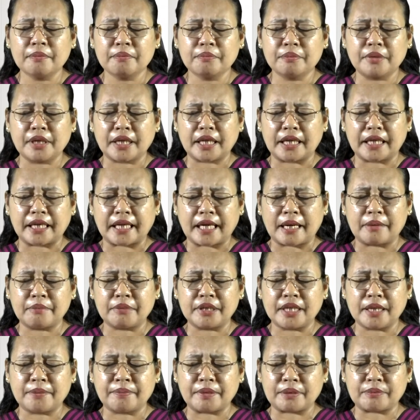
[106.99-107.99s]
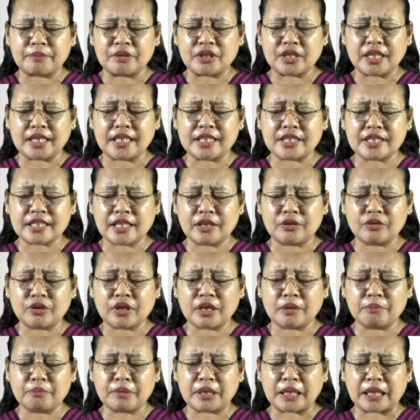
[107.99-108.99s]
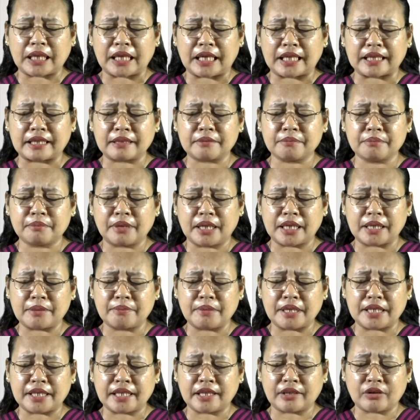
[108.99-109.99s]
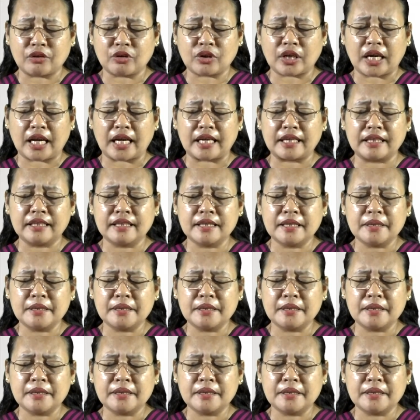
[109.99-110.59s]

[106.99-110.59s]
bahkan kami dapat menjadi saluran berkat bagi banyak orang.